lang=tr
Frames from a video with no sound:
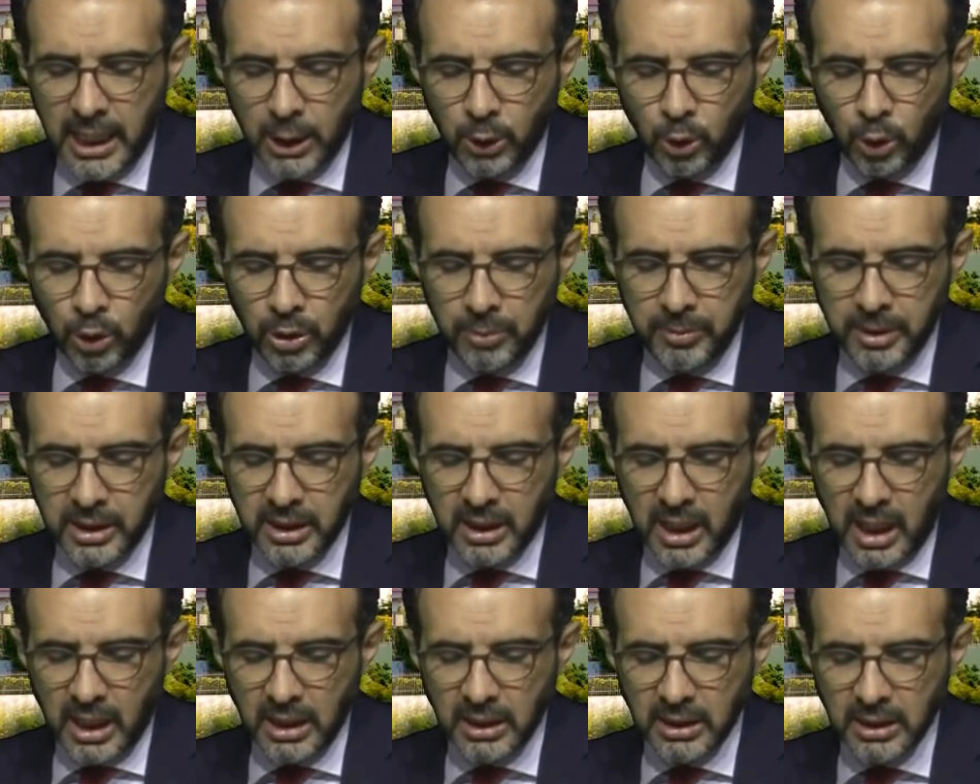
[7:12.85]

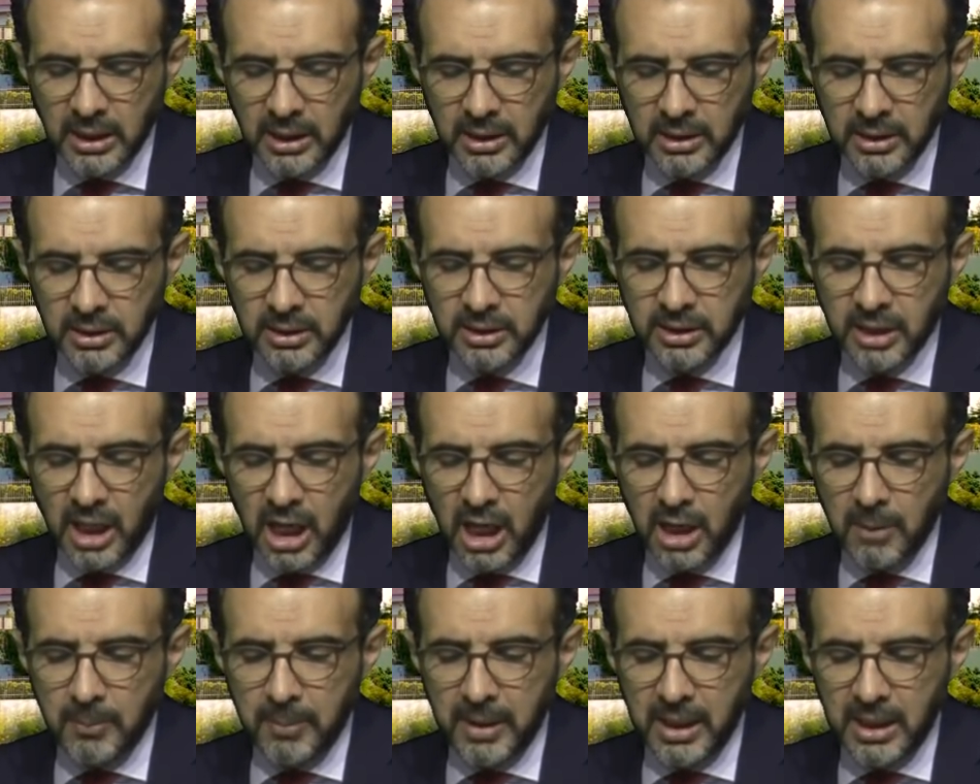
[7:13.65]
ekonomik kaygılarının
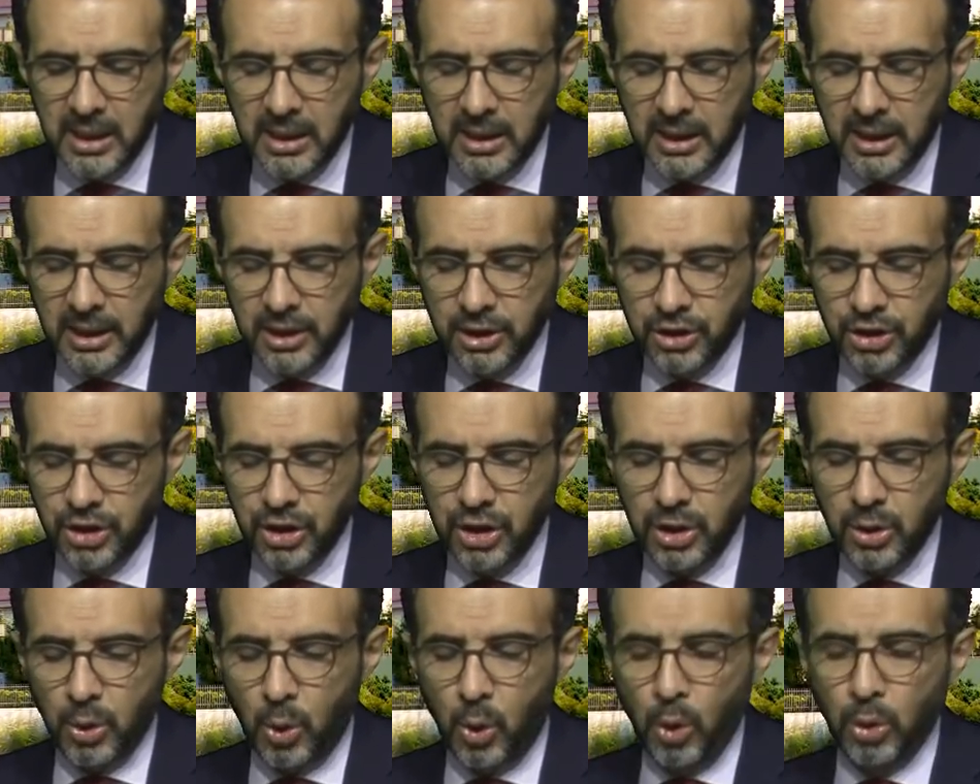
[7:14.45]
daha
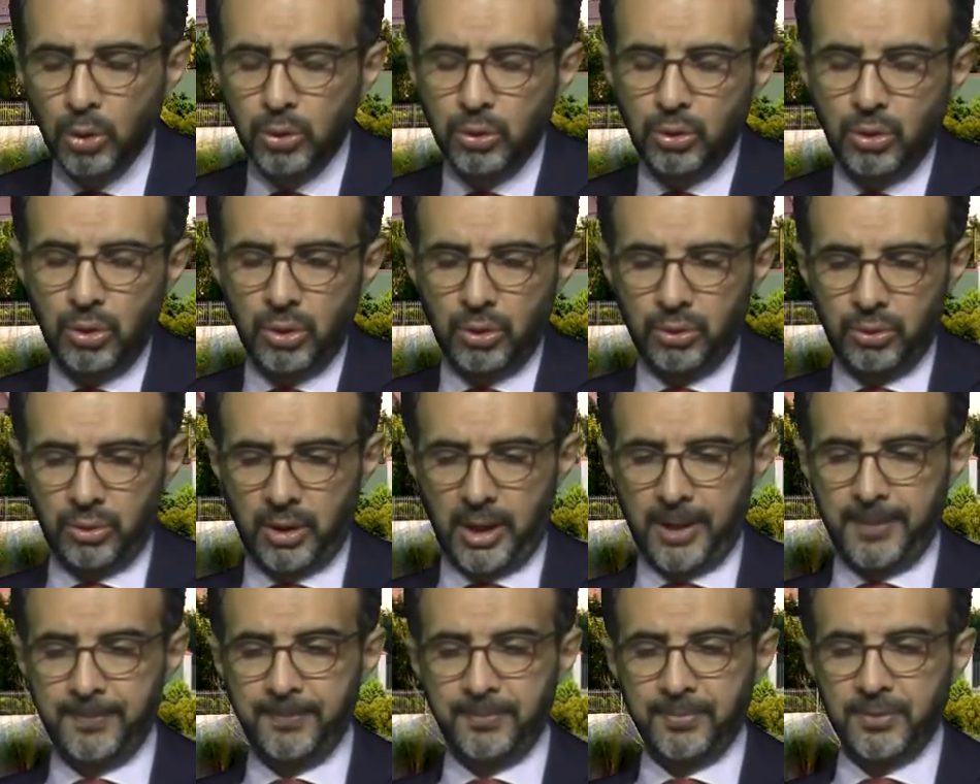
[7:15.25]
belirleyici olduğu
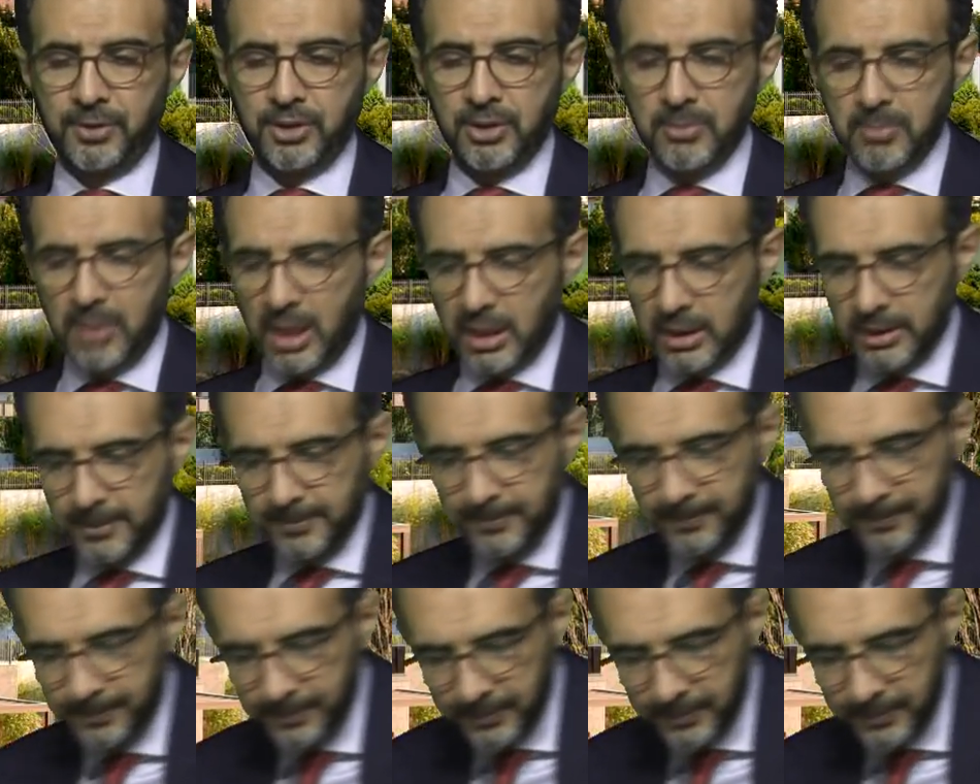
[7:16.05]
yönde. Şimdi bakın